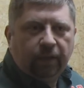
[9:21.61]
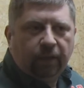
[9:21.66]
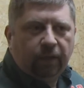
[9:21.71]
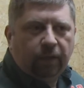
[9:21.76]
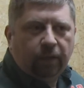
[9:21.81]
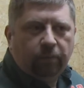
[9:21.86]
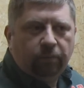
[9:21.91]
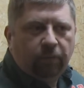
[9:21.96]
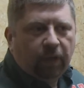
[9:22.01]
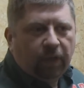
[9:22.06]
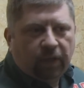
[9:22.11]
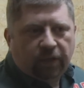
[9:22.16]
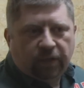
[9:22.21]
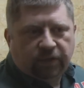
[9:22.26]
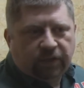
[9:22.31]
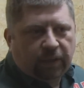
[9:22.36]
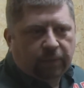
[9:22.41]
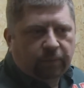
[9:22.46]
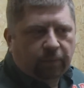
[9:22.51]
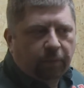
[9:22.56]
Ähm,
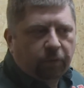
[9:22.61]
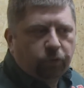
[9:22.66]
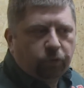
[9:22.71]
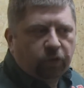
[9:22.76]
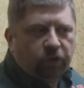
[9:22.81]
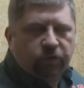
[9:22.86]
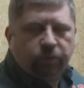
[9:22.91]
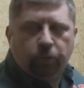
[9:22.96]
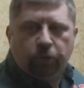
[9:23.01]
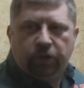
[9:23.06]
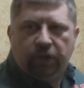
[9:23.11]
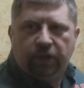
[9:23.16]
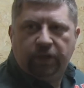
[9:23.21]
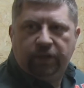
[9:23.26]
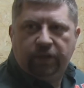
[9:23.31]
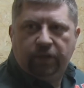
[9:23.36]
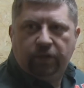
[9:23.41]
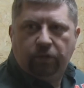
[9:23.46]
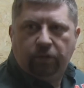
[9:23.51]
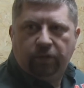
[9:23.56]
es gibt aber durchaus
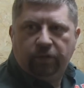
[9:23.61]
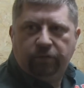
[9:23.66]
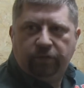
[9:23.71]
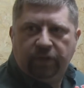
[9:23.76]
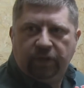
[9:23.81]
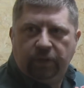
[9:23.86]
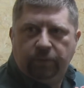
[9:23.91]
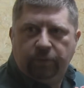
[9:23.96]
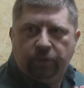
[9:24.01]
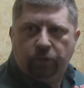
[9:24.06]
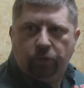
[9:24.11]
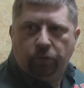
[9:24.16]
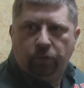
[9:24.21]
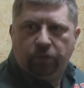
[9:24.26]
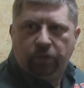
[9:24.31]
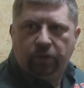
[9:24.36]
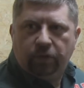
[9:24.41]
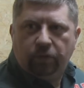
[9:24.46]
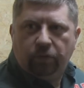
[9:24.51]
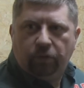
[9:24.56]
Modelle, die noch in
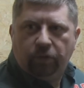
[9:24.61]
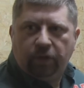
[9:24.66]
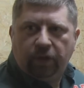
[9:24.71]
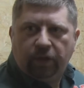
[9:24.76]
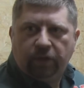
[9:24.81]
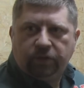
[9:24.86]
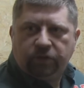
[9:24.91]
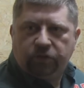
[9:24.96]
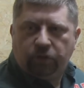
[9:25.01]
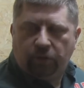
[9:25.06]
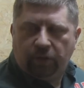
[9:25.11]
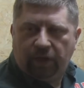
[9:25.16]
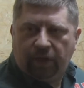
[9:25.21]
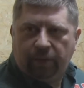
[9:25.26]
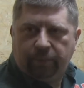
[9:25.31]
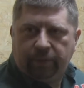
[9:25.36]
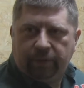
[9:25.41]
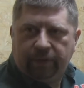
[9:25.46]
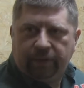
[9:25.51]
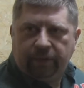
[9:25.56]
Winkelminuten oder Zoll
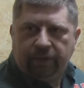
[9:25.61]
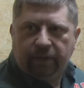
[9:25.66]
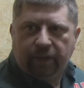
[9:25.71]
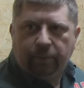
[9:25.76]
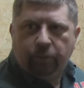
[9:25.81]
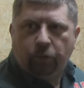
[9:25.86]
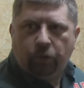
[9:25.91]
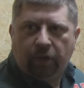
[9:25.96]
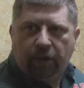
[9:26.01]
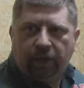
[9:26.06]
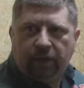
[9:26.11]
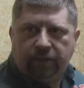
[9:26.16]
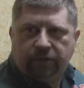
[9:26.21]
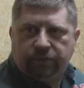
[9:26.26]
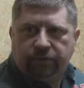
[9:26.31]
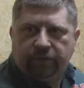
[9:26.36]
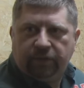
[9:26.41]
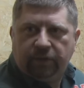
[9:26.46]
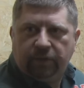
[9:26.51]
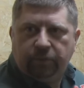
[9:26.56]
arbeiten. MOA
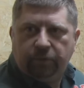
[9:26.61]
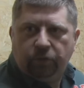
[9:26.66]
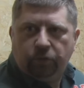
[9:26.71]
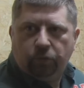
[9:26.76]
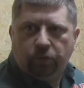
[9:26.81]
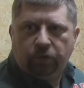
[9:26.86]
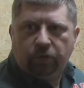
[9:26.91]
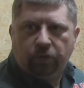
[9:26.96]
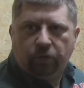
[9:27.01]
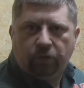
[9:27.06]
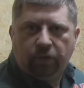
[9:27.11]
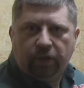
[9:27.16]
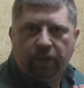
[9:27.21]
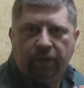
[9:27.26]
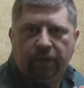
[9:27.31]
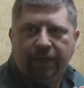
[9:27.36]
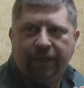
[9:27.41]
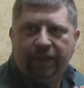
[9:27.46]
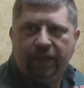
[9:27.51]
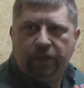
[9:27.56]
ist Winkelminuten
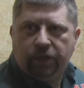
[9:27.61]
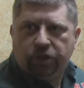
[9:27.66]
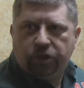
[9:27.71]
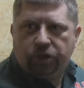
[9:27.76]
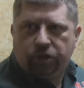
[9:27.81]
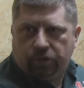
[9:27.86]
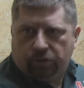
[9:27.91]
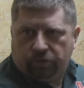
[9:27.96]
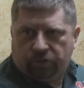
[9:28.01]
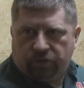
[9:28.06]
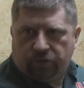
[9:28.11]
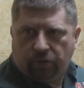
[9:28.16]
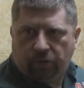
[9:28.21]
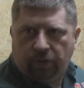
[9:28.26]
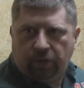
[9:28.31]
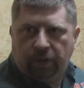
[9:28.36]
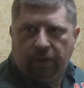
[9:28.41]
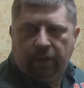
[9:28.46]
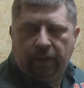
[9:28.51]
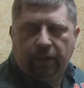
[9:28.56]
oder Inch,
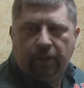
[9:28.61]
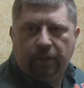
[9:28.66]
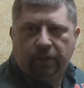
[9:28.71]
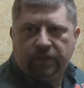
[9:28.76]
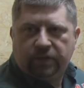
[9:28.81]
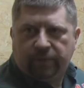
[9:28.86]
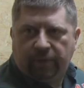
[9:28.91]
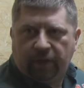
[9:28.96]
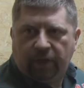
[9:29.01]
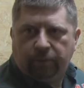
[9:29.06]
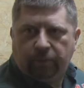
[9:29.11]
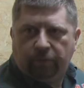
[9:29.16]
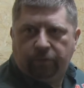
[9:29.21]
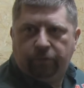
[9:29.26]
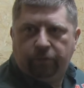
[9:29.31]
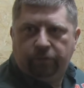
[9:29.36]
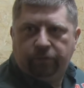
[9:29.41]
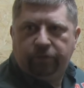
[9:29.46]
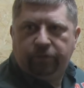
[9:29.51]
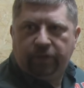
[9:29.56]
Zoll.
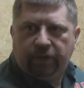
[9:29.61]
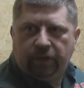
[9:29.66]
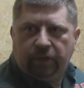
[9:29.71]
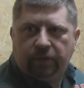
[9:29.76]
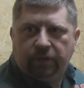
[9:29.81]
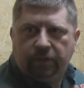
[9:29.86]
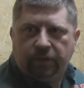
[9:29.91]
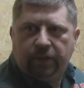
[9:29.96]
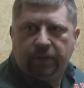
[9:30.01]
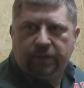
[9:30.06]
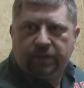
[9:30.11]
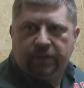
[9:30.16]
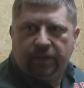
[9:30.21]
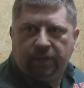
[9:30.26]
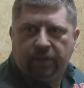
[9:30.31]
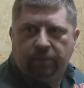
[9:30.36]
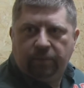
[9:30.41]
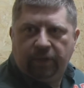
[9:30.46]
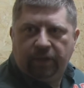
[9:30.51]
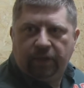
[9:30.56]
2,54 mhm.
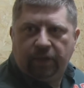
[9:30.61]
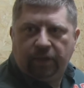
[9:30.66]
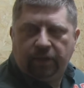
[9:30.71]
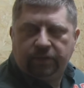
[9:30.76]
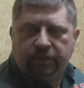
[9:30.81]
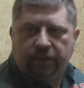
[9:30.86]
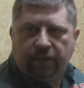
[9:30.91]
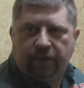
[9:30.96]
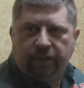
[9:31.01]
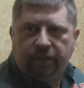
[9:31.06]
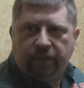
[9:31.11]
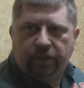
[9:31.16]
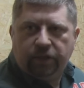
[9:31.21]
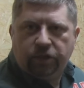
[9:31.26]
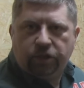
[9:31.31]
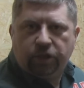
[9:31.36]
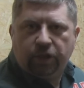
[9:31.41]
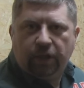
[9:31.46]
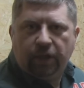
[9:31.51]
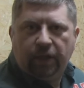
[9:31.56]
Zentimeter ist ein
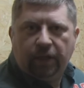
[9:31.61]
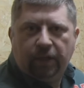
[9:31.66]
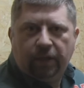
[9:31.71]
Inch.